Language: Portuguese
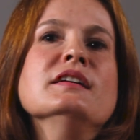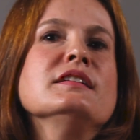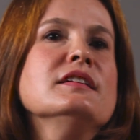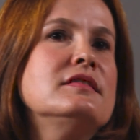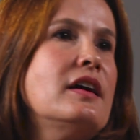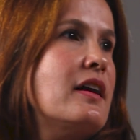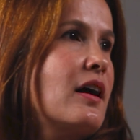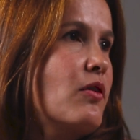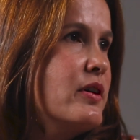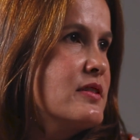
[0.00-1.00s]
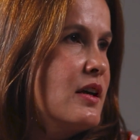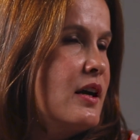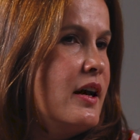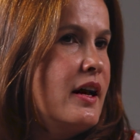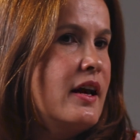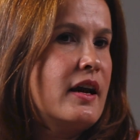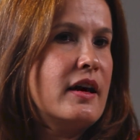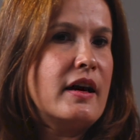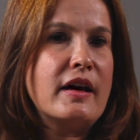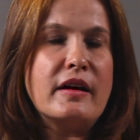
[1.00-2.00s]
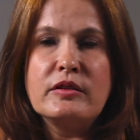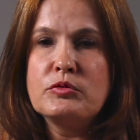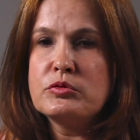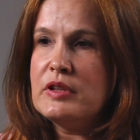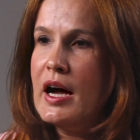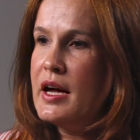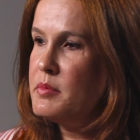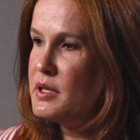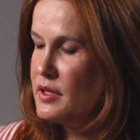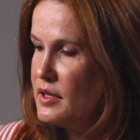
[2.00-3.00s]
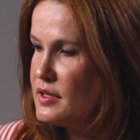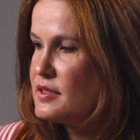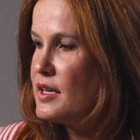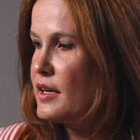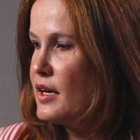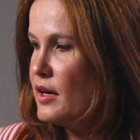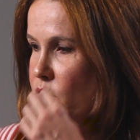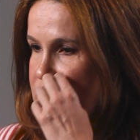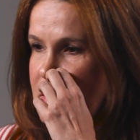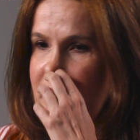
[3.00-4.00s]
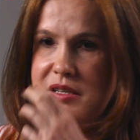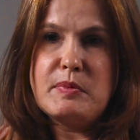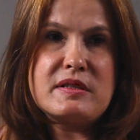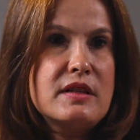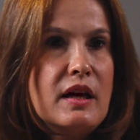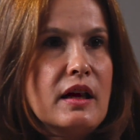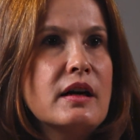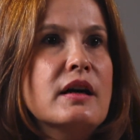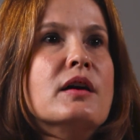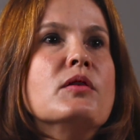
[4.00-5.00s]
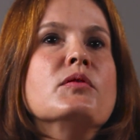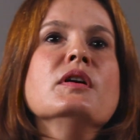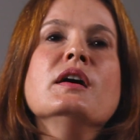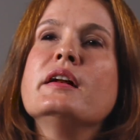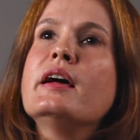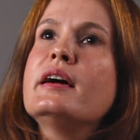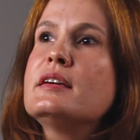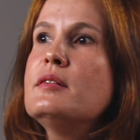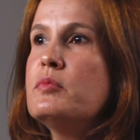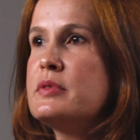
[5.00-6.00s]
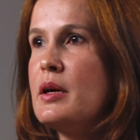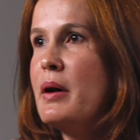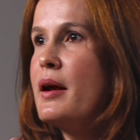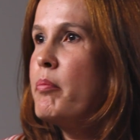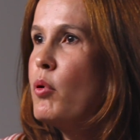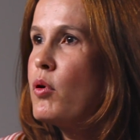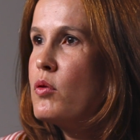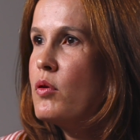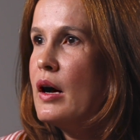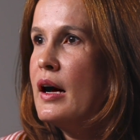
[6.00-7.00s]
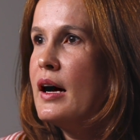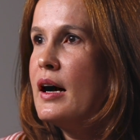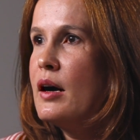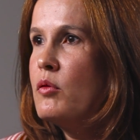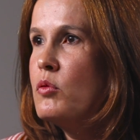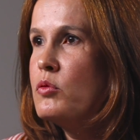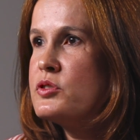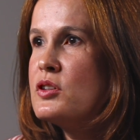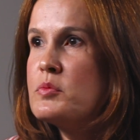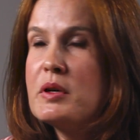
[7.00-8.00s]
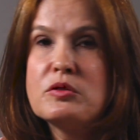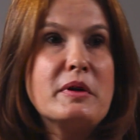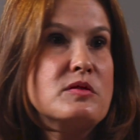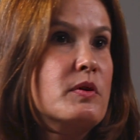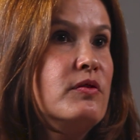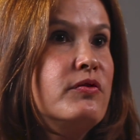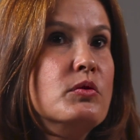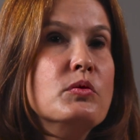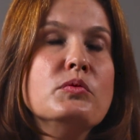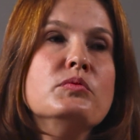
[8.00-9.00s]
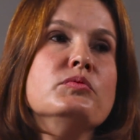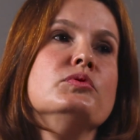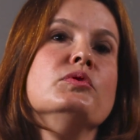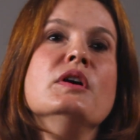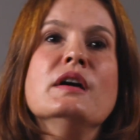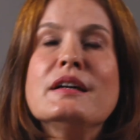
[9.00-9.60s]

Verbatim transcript: que tem a coisa é, do timing ser aquela coisa mais pastelão, né, que trabalha pouco a, o sentimento mais profundo,